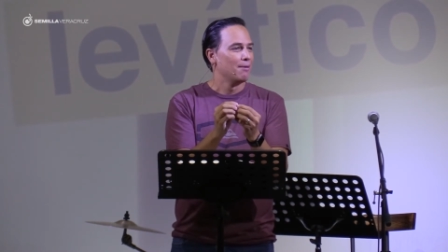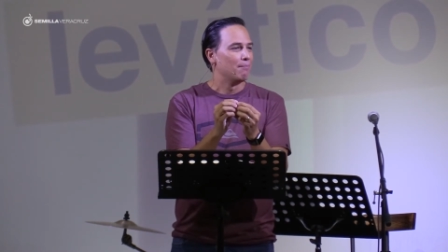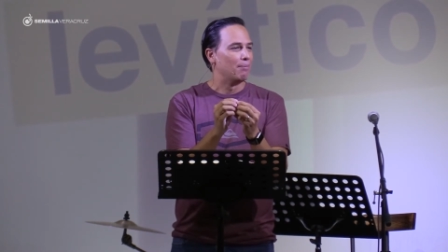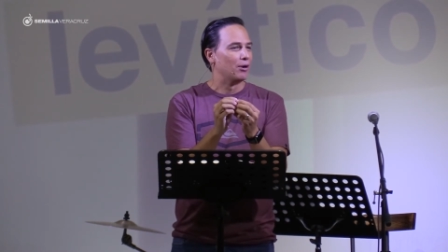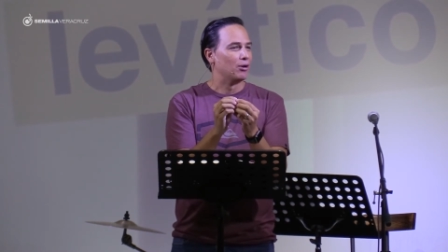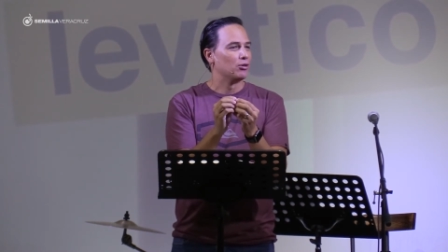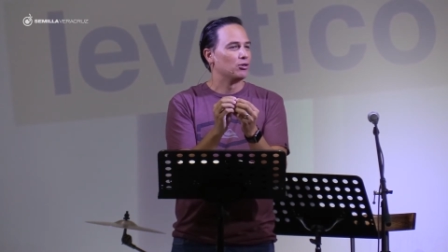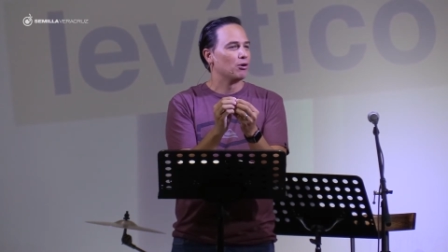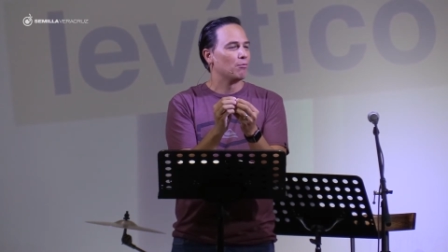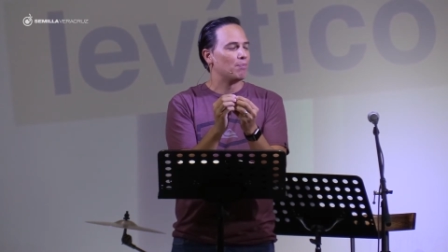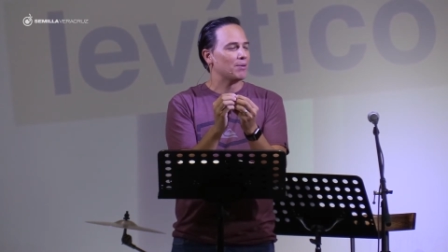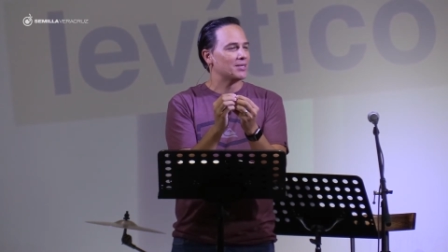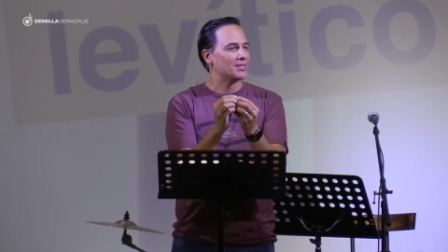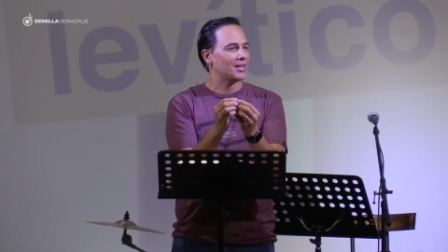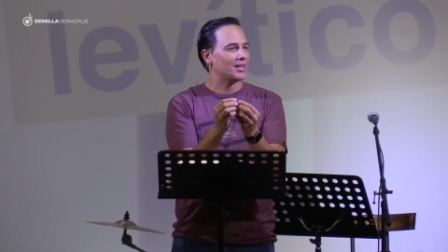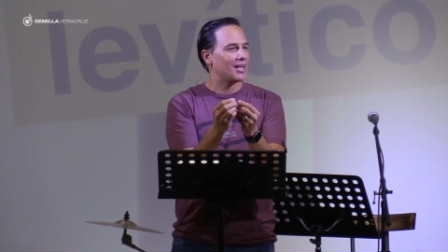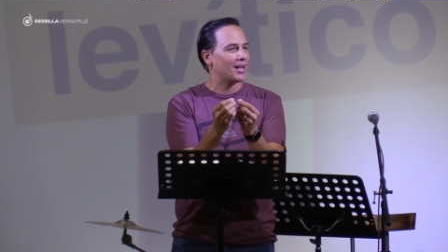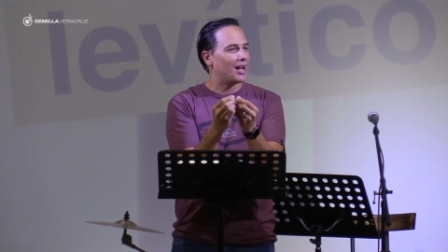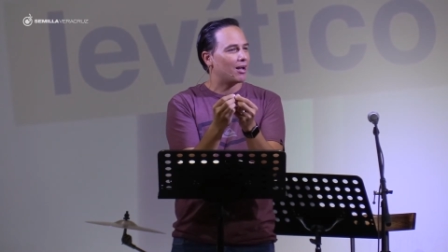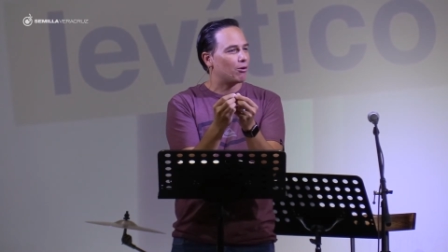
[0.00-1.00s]
Pero yo
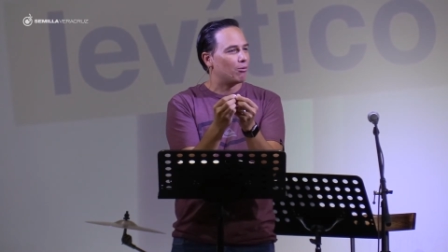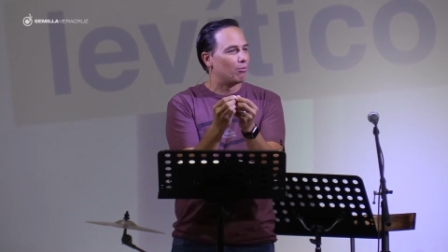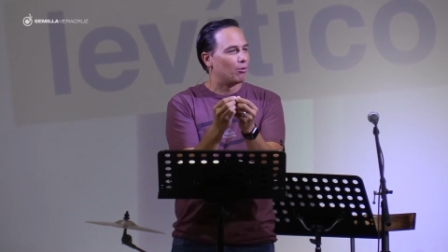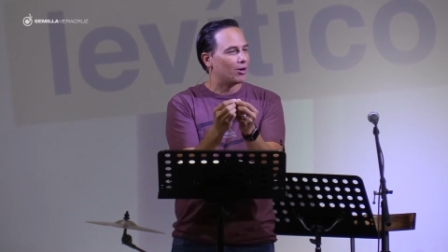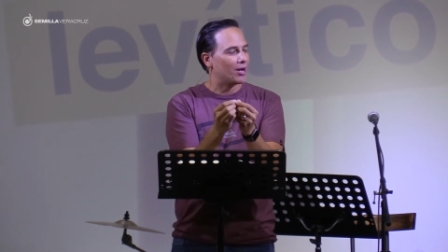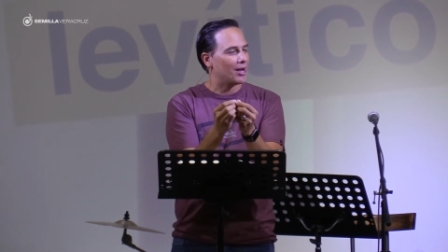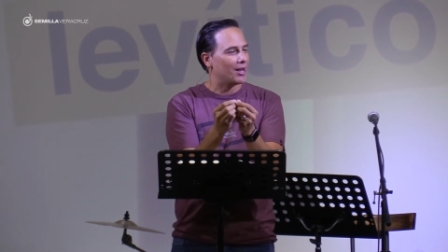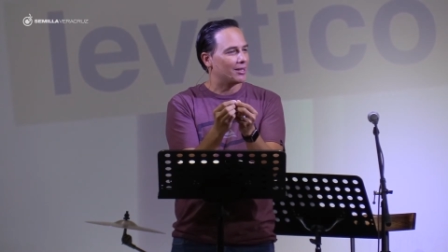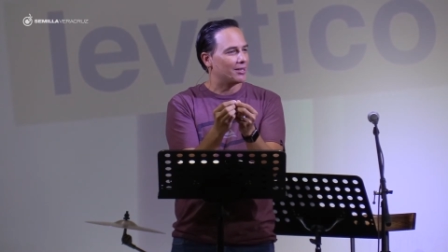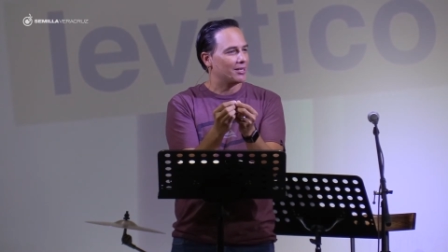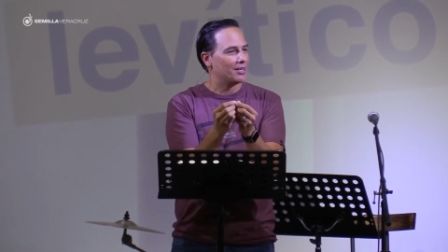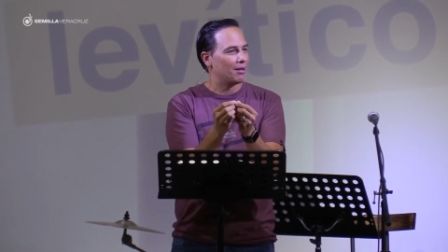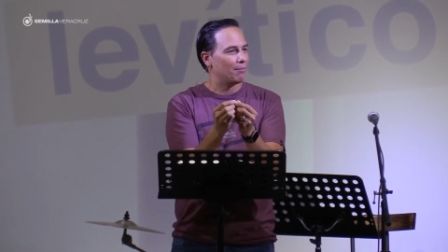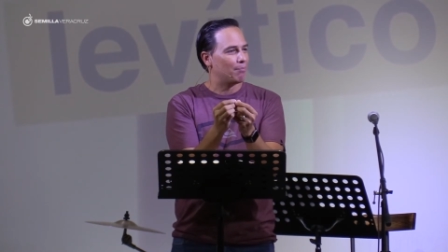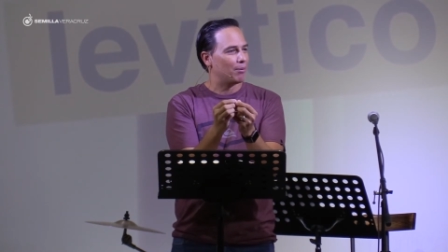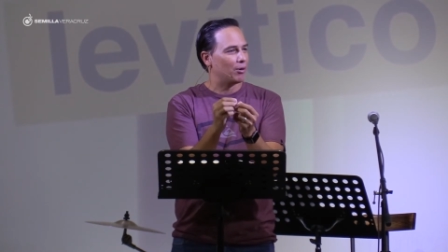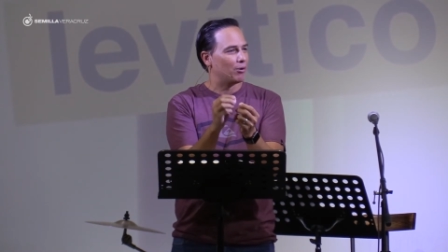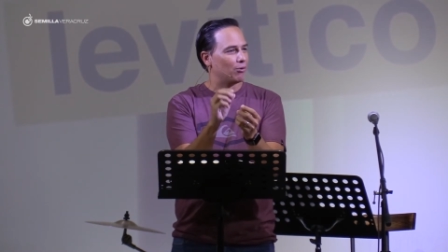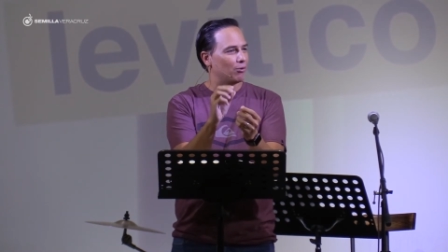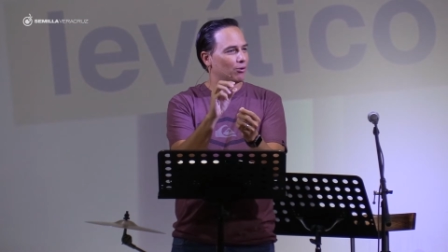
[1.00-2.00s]
pensé que era como
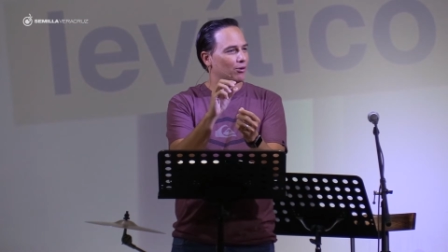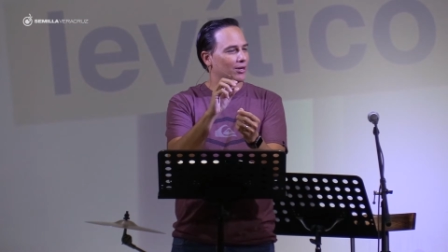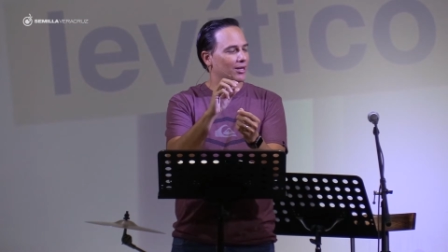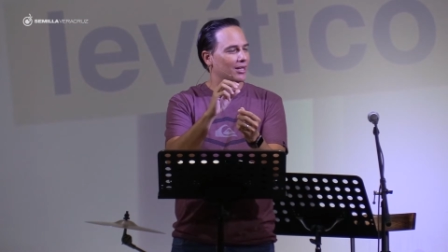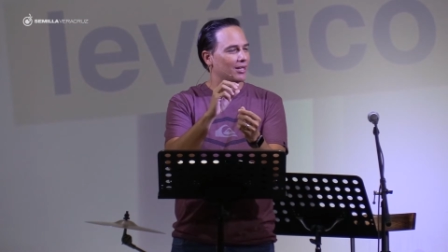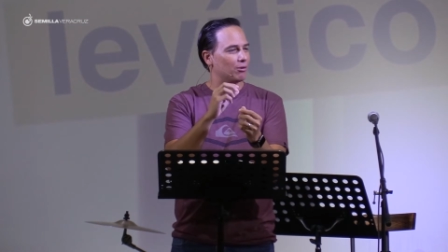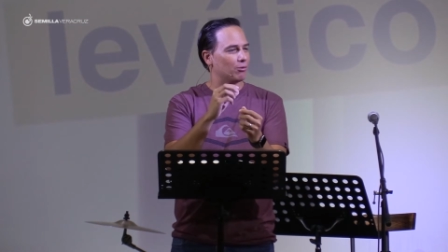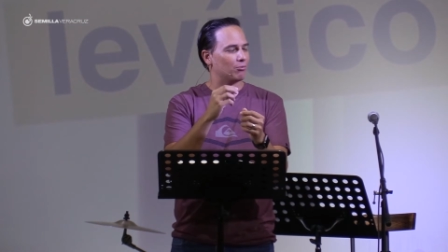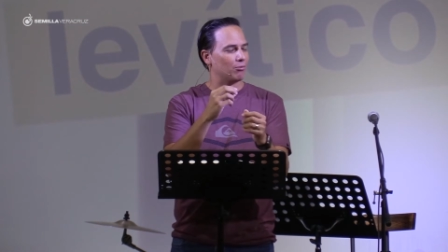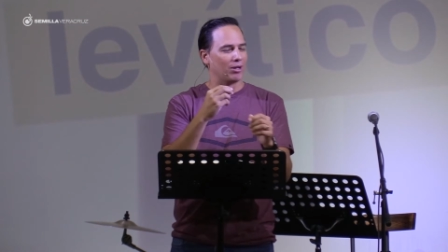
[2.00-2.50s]
gelatina, pero no, eh,